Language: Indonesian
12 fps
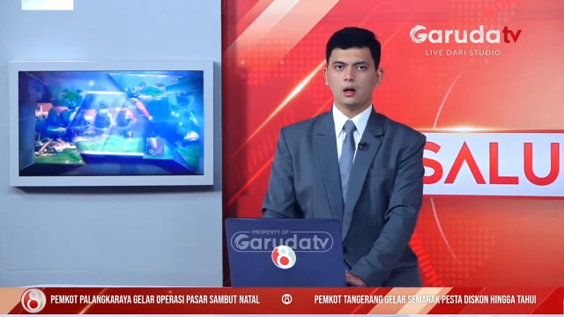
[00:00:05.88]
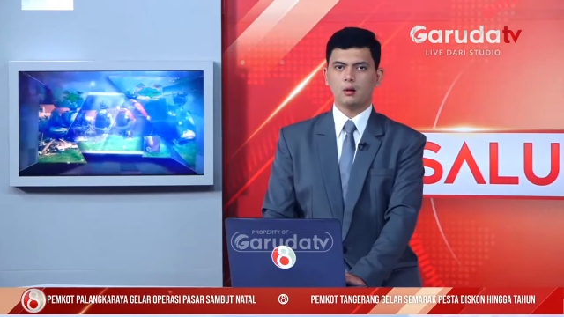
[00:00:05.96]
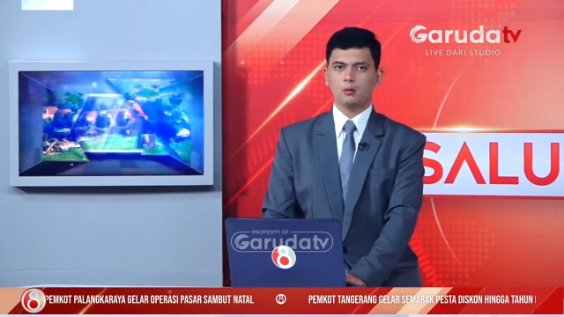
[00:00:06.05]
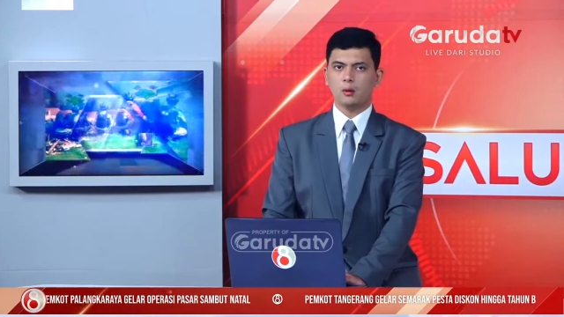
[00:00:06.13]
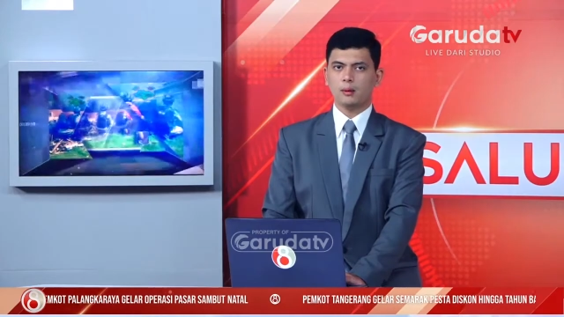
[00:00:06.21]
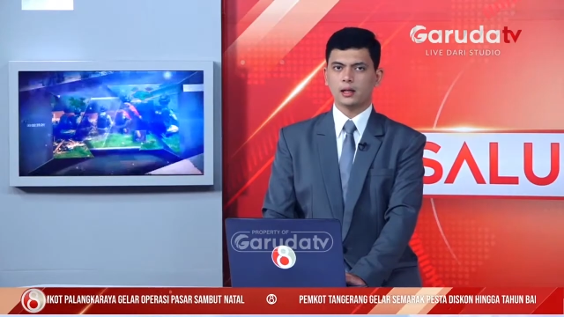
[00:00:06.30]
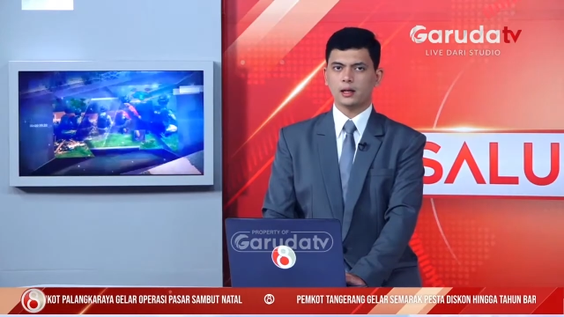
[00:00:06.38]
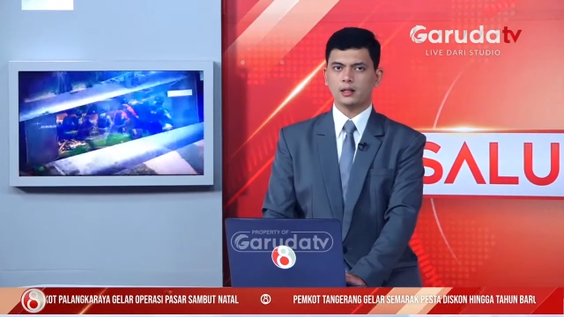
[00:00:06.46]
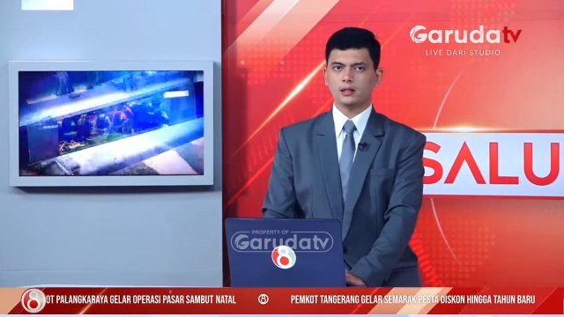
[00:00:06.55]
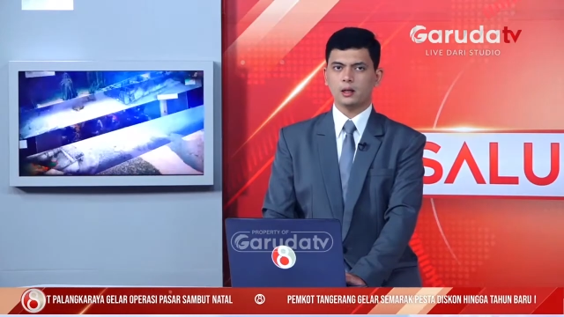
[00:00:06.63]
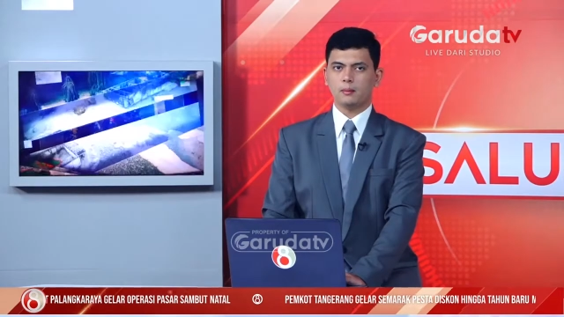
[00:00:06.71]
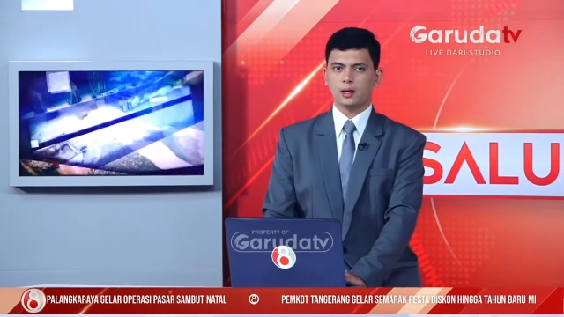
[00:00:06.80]
Kabupaten
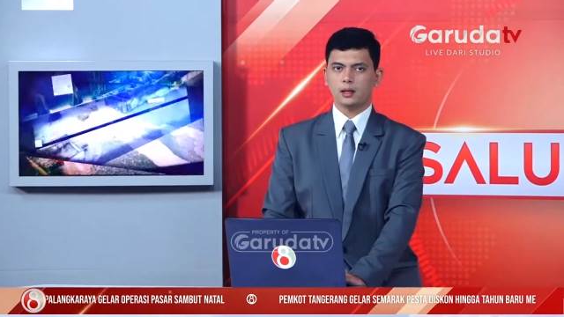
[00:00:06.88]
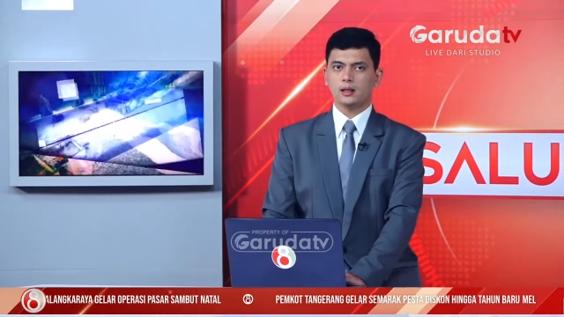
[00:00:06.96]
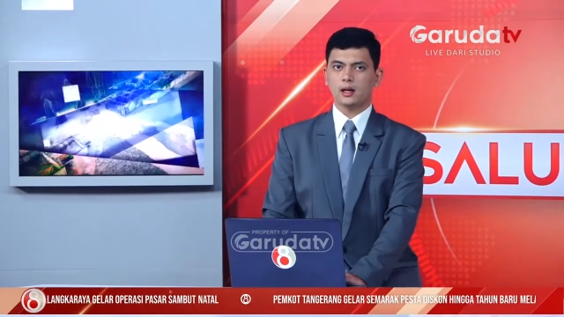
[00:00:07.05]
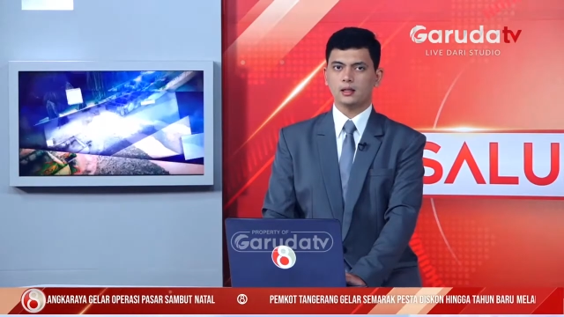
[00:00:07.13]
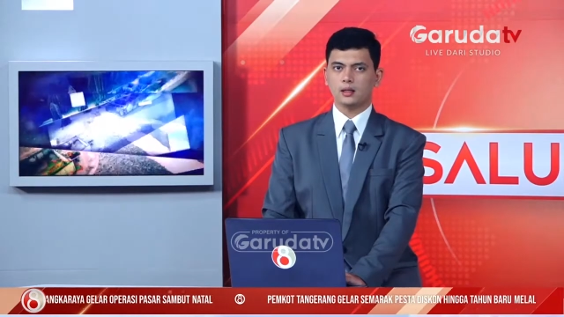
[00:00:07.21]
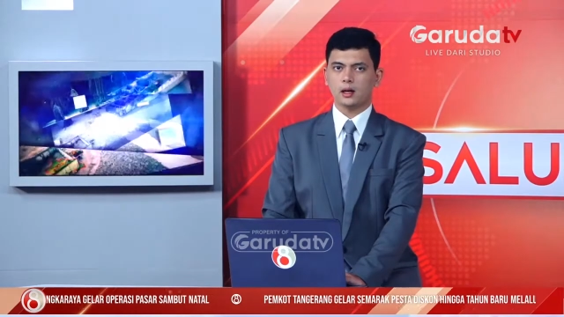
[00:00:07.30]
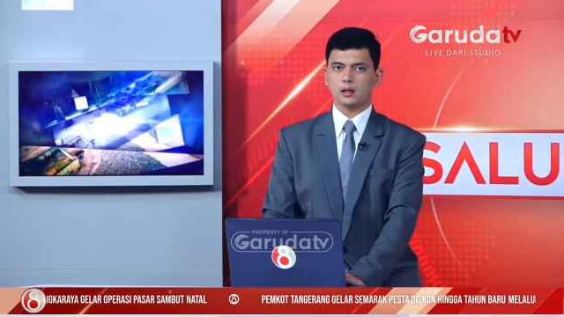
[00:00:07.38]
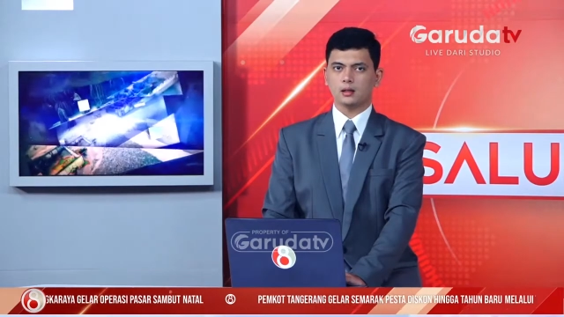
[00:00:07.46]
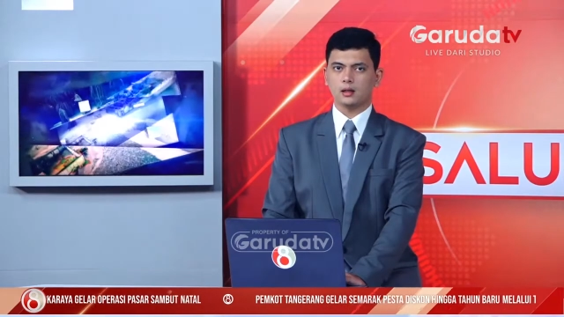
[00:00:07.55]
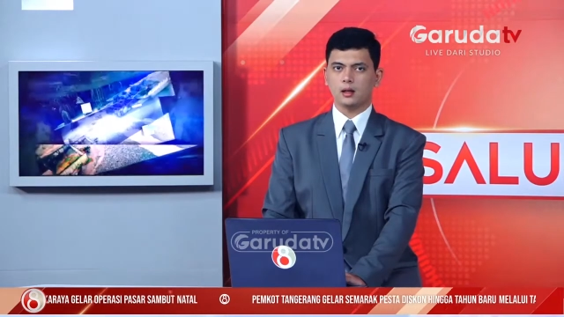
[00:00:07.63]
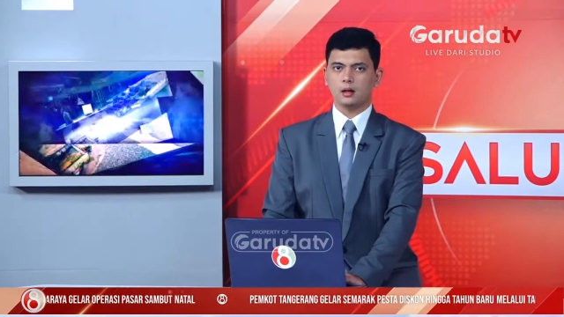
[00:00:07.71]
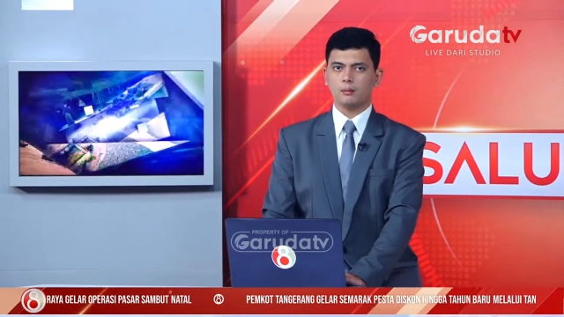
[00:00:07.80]
Aceh Barat Aceh
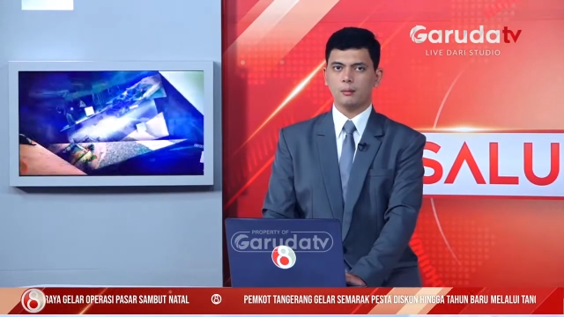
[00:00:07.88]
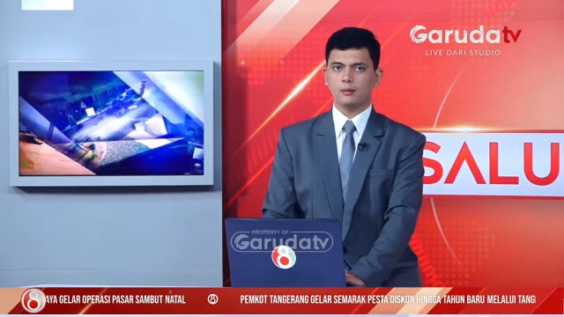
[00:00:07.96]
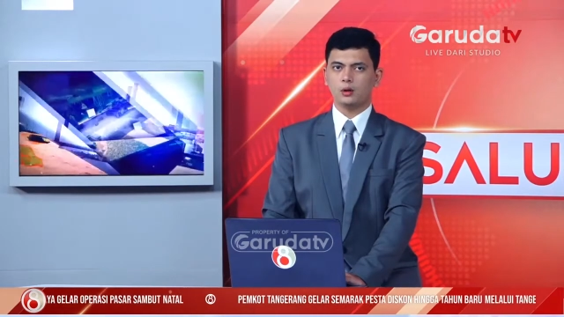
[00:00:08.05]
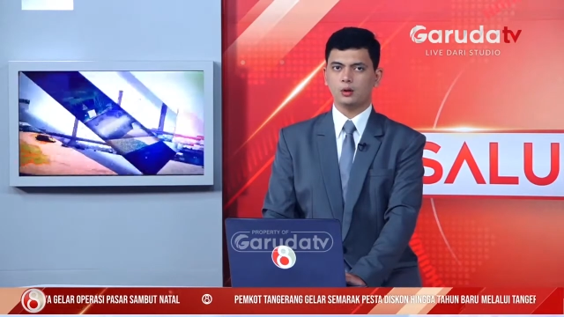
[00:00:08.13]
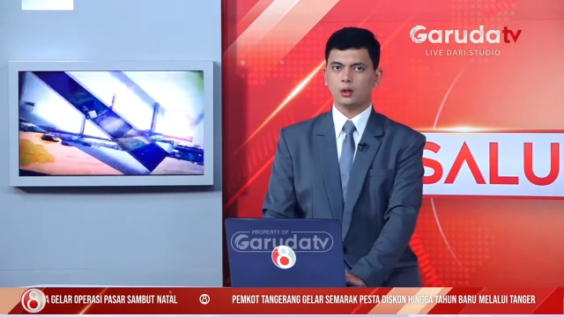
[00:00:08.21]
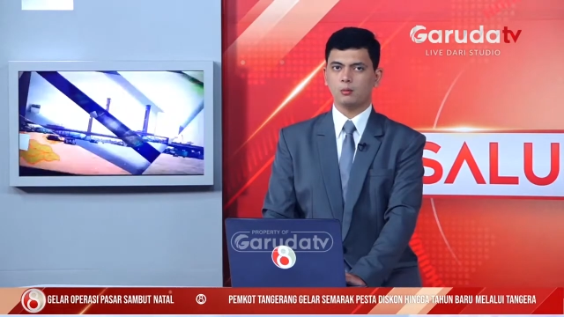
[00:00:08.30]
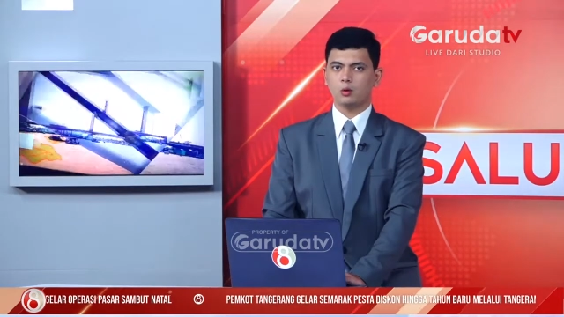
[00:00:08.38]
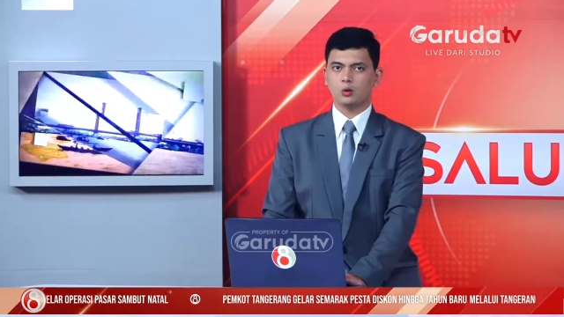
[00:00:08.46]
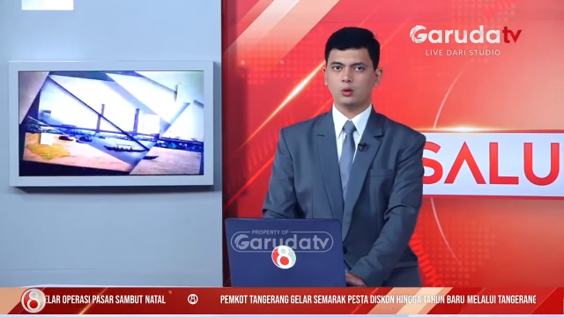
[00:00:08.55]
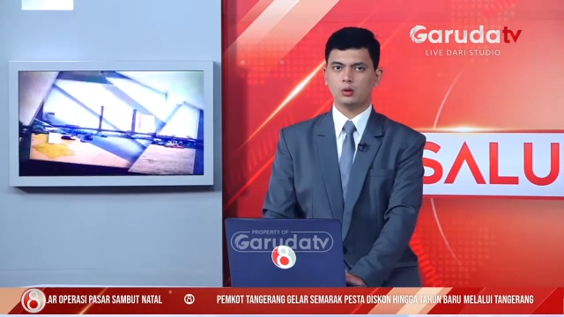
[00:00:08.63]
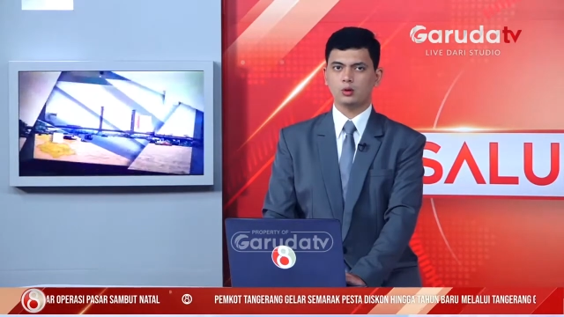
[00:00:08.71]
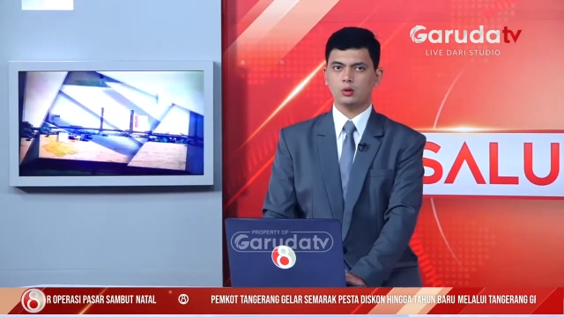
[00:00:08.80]
segera membentuk tim
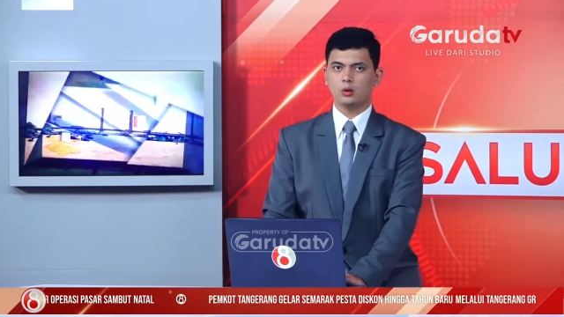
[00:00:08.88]
khusus